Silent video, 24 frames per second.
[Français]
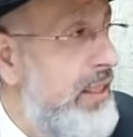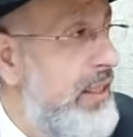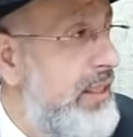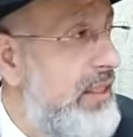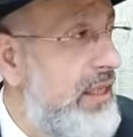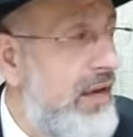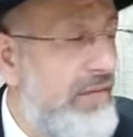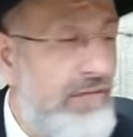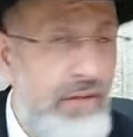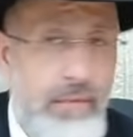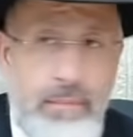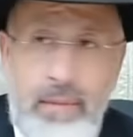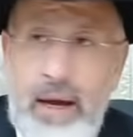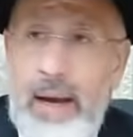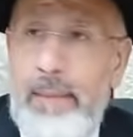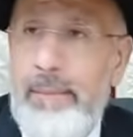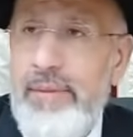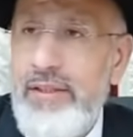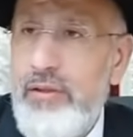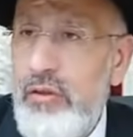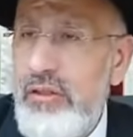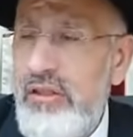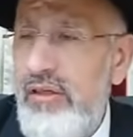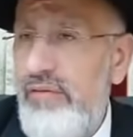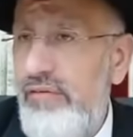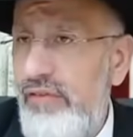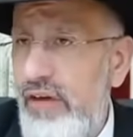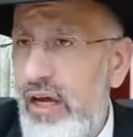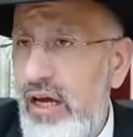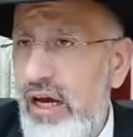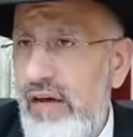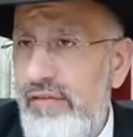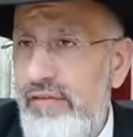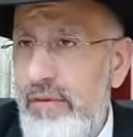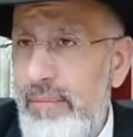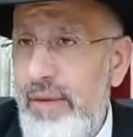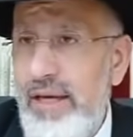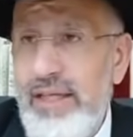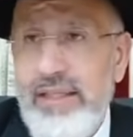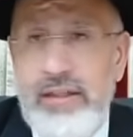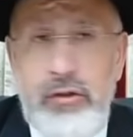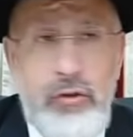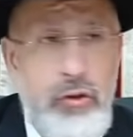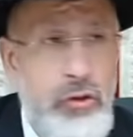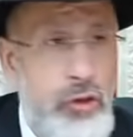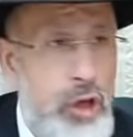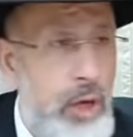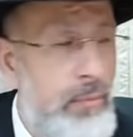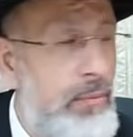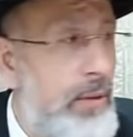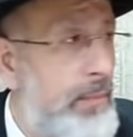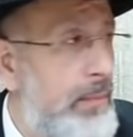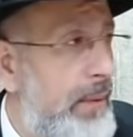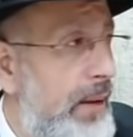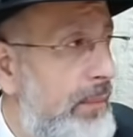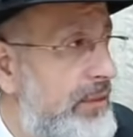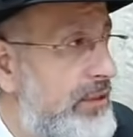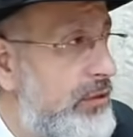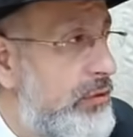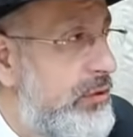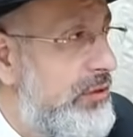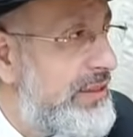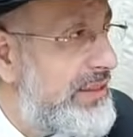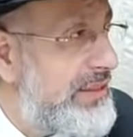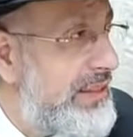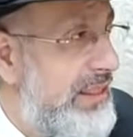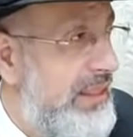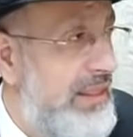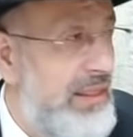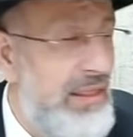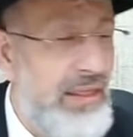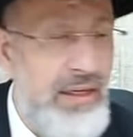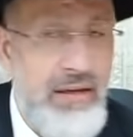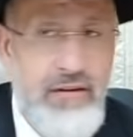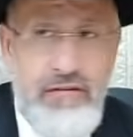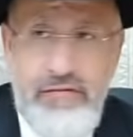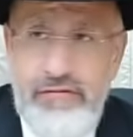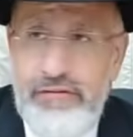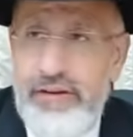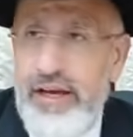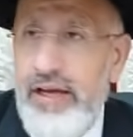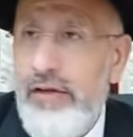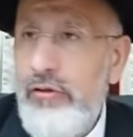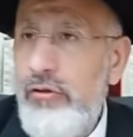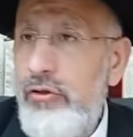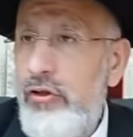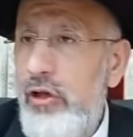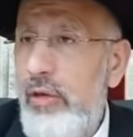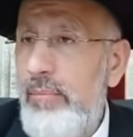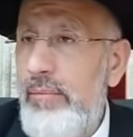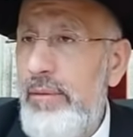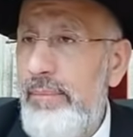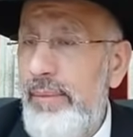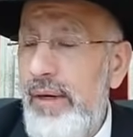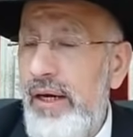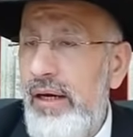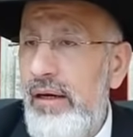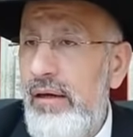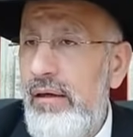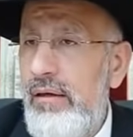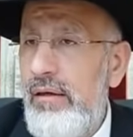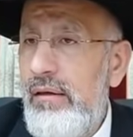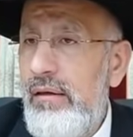qui avait mal parce que ses frères avaient mal, qui ne dormait pas parce que ses frères ne dormaient pas